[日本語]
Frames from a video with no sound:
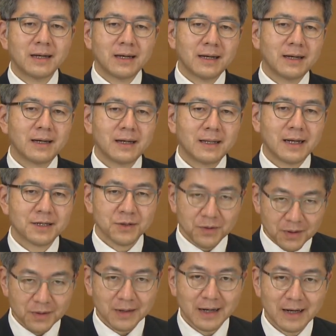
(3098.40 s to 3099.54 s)
変な状
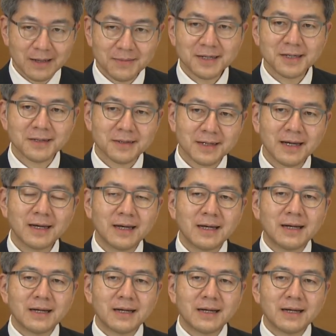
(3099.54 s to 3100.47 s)
況がありますよね。